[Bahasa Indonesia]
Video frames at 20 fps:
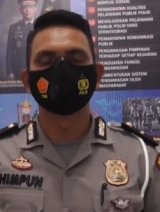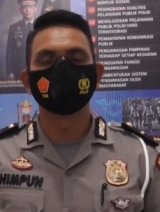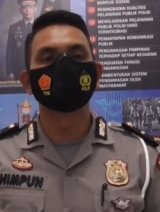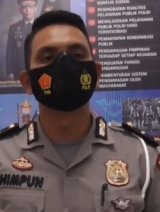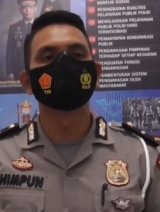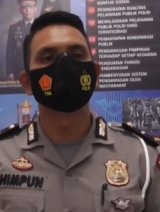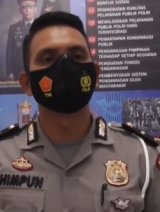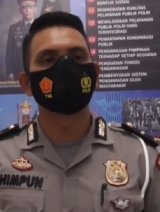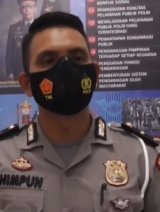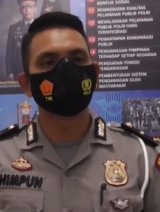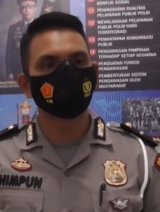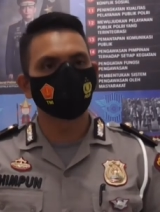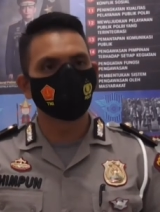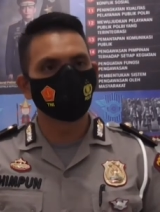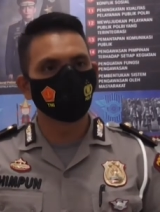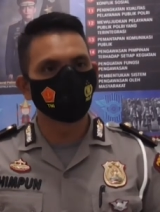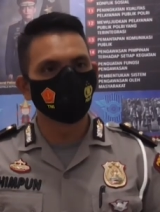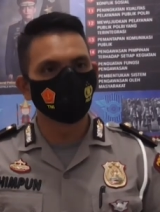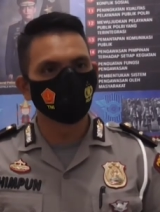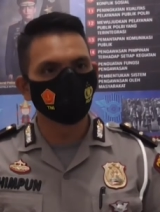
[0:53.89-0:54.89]
pengendara
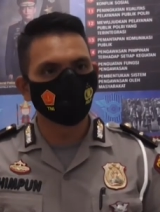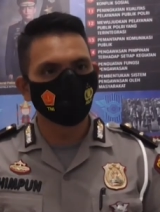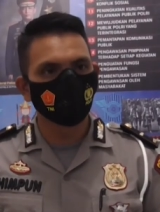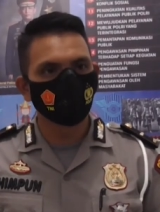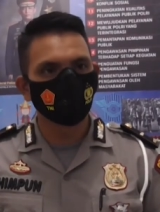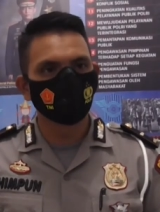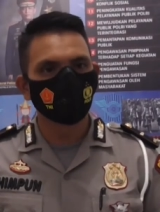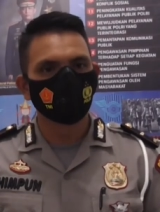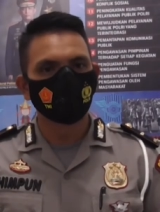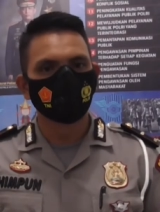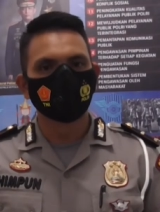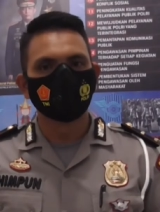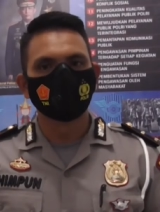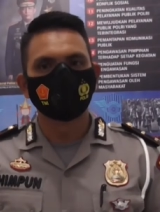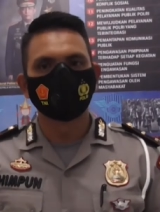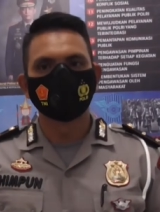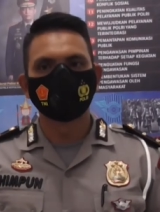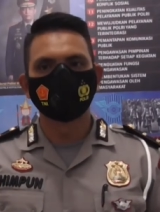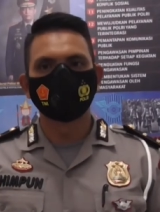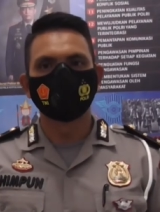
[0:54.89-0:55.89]
sepeda motor
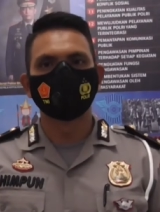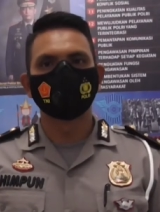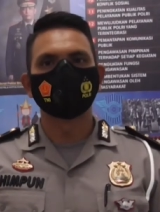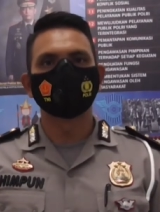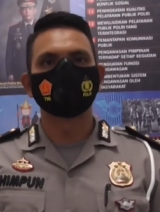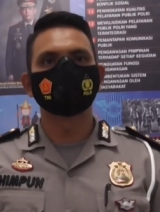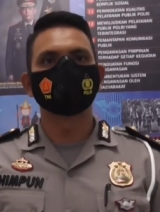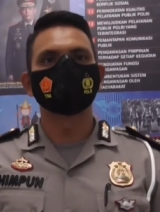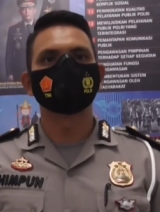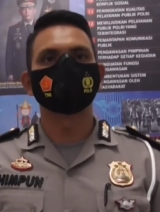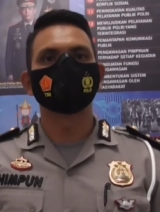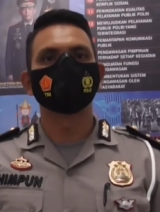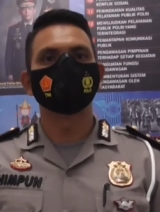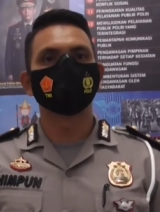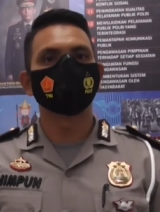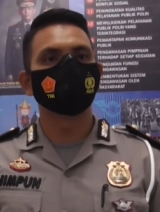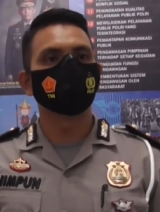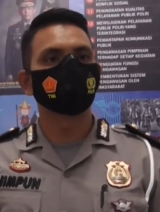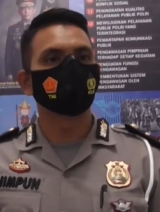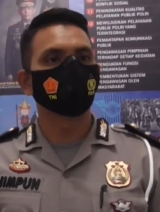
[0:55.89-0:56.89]
yang
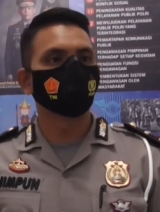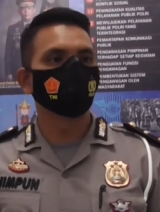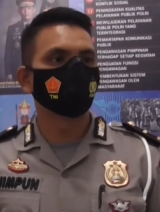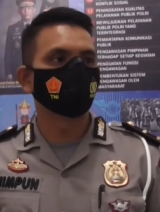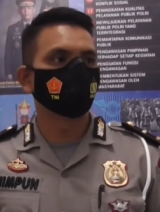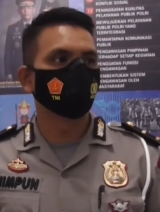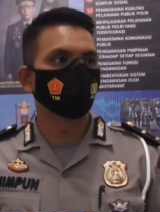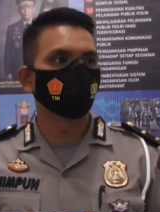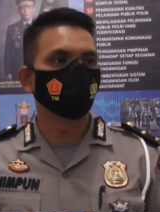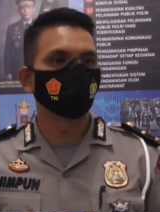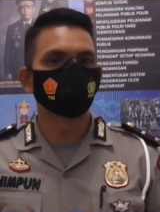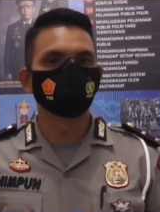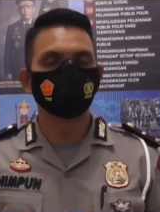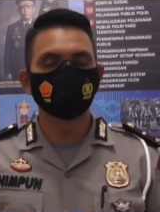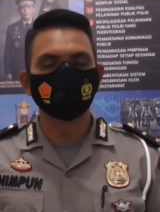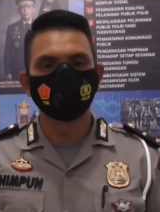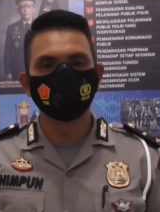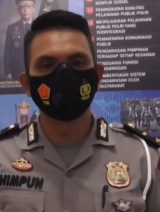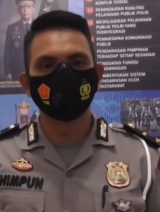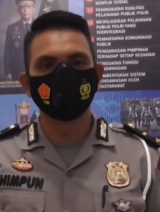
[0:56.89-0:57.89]
sesuai yang terlihat
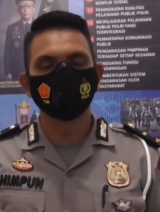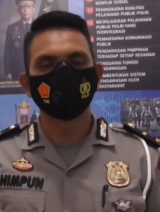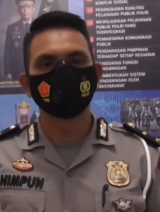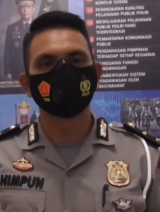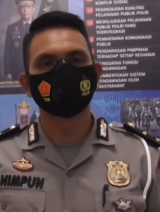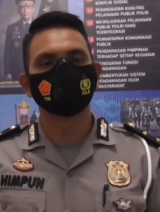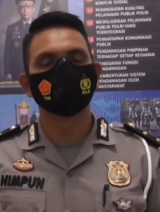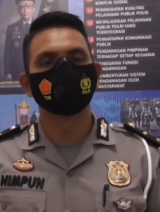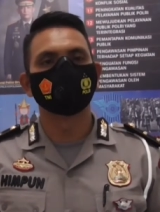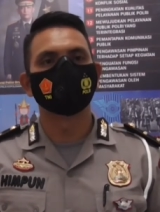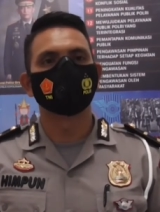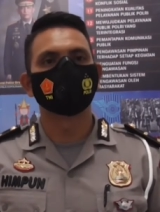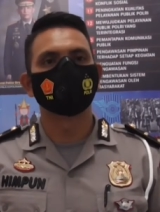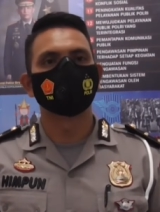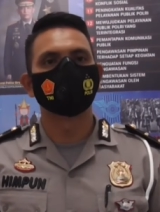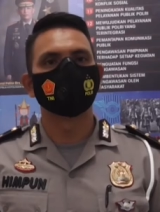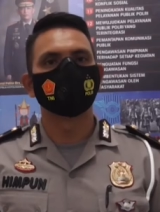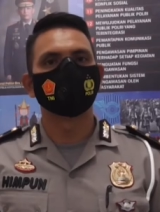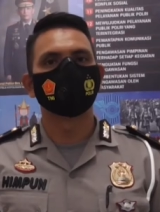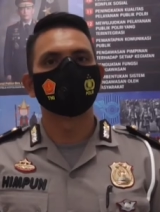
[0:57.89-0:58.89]
dalam video
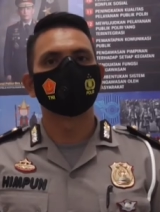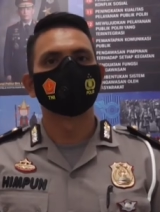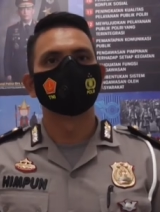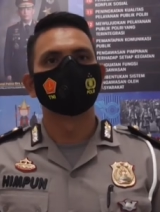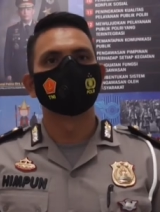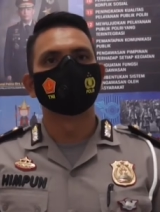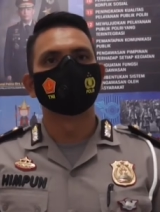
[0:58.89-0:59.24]
pengendara